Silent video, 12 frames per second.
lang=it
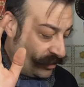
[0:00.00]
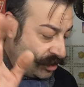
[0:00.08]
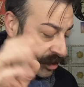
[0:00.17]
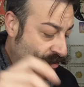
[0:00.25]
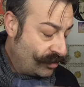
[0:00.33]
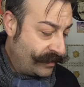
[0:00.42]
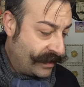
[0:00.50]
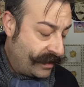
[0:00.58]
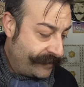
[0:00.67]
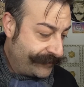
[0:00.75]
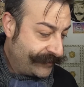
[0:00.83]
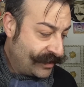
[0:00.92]
c'è il suo
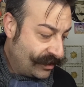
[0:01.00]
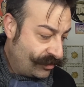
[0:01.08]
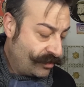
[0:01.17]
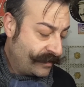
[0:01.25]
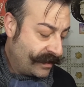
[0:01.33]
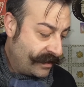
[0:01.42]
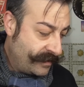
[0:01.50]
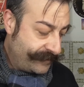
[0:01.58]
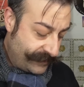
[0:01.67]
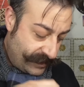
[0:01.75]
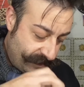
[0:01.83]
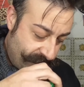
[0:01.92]
perché, c'è il suo perché,
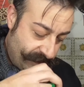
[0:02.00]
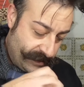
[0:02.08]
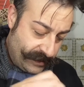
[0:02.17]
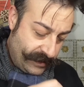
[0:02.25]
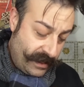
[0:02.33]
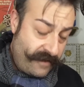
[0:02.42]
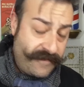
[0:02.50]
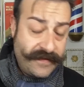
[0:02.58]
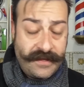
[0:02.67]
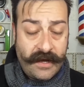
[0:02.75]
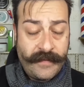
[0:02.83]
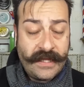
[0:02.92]

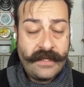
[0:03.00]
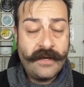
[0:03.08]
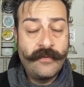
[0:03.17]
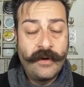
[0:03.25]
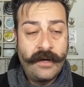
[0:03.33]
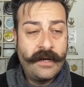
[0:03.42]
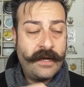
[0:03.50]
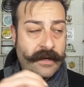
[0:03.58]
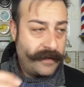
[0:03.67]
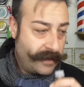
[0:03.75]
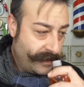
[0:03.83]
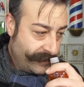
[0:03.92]
effettivamente
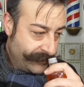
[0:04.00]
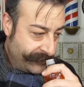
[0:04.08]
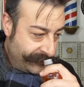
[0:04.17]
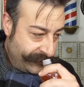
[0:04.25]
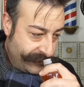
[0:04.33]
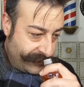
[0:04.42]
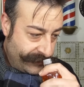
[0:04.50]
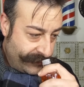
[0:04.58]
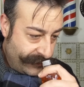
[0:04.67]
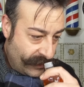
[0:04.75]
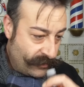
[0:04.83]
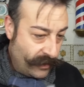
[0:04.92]
quel
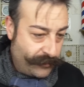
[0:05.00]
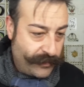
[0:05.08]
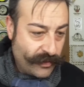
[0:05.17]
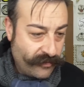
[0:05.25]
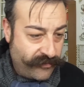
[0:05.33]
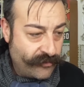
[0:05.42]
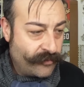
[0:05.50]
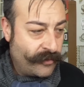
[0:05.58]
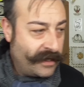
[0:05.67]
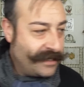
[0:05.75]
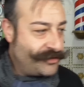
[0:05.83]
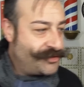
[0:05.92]
quel
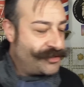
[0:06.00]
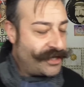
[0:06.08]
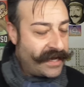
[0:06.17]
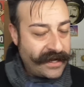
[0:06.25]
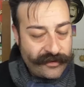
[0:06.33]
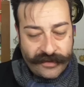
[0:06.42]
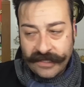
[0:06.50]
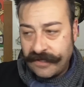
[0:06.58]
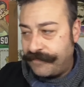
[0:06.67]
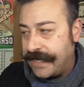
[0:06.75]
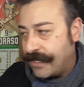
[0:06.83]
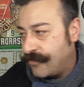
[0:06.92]
profumo leggero di
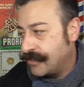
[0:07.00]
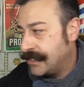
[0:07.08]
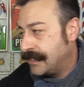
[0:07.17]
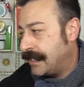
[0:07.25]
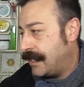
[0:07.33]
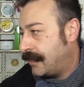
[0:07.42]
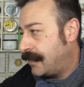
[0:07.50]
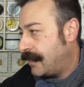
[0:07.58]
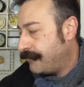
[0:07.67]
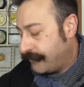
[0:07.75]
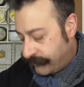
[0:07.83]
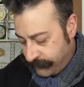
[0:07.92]
tabacco si
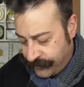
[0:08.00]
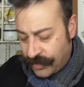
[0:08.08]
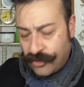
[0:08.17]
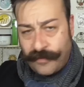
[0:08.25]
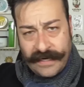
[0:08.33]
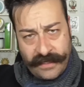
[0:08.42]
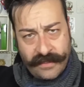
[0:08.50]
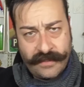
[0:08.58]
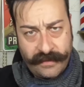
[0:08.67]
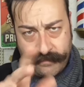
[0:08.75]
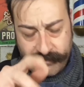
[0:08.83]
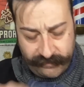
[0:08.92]
sente. Un po' domani
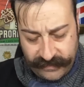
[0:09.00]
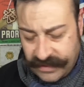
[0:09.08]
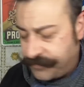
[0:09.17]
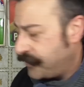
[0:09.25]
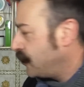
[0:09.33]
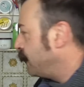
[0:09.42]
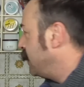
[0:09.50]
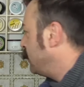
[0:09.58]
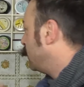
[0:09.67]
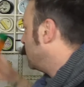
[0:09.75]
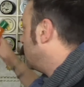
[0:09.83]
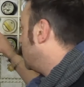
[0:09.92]
ti spiego meglio.